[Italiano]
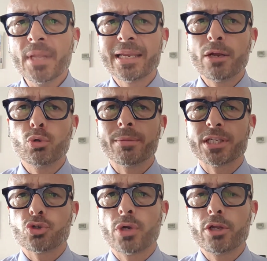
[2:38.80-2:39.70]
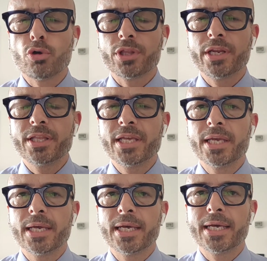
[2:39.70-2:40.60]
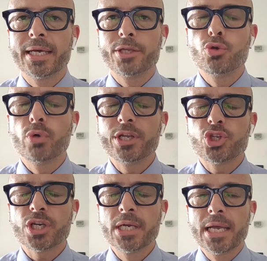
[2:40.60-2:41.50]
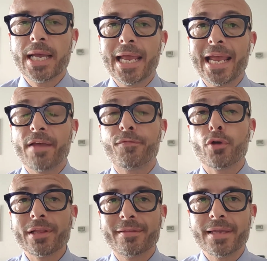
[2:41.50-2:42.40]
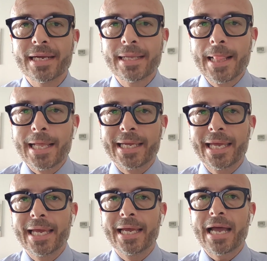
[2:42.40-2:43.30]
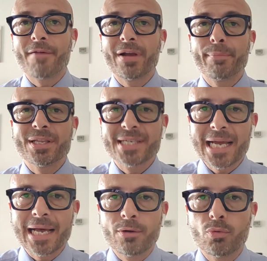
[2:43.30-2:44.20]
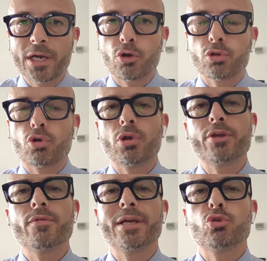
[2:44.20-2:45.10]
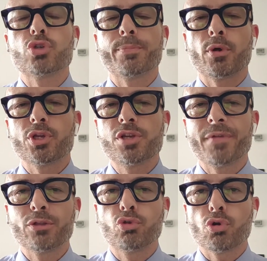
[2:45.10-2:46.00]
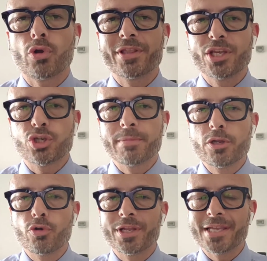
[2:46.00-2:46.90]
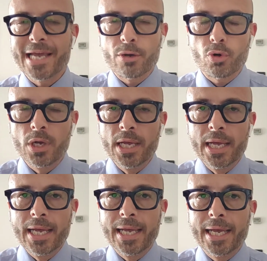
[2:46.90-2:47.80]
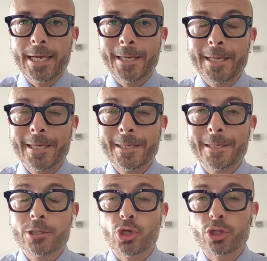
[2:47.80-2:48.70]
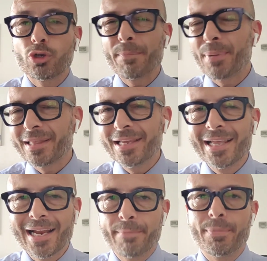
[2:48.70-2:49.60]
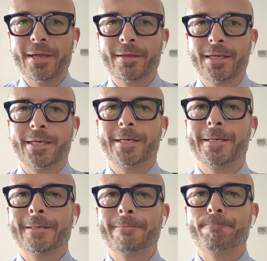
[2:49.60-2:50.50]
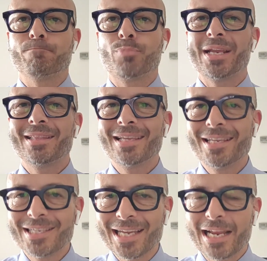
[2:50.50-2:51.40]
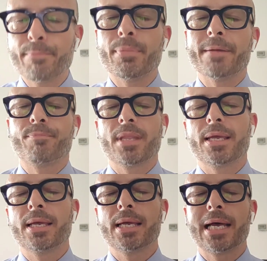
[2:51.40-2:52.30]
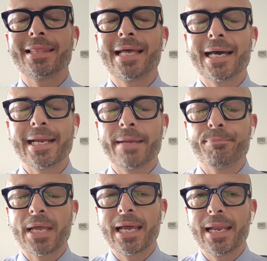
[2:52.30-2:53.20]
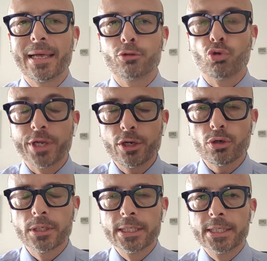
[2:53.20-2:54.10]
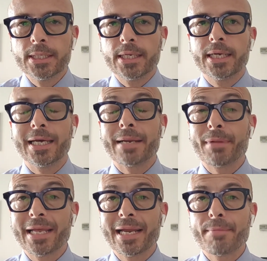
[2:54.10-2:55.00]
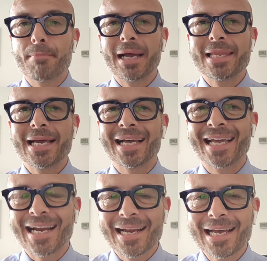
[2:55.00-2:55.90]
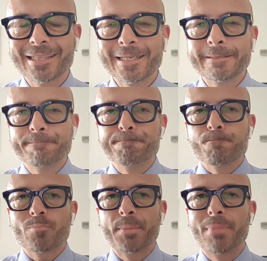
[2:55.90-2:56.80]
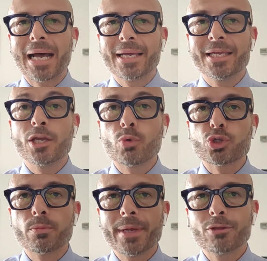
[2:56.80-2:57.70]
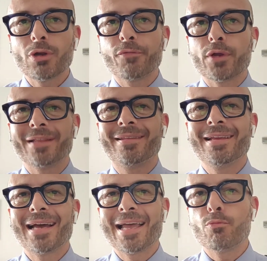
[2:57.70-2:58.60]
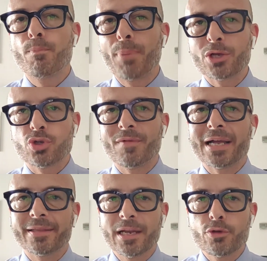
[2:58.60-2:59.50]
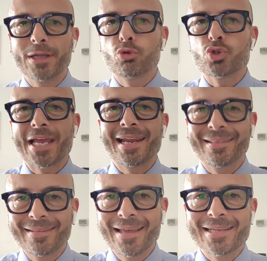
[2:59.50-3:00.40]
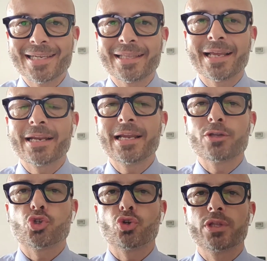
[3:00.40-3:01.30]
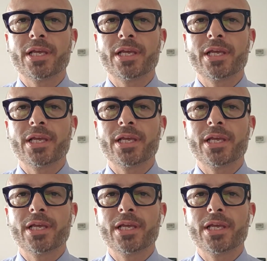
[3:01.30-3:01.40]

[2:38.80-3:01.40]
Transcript: nell'ultima stagione agli ordini di eh, Juric e Fiorentina che eh, avrebbe già un accordo con la Juventus per una cifra intorno ai 10 milioni di euro. Eh, il giocatore prediligerebbe, ehm, prediligerebbe eh, andare al Torino, eh, rimanere in maglia granata ma in questo momento la Fiorentina è un passo avanti. La Juventus è in attesa del rilancio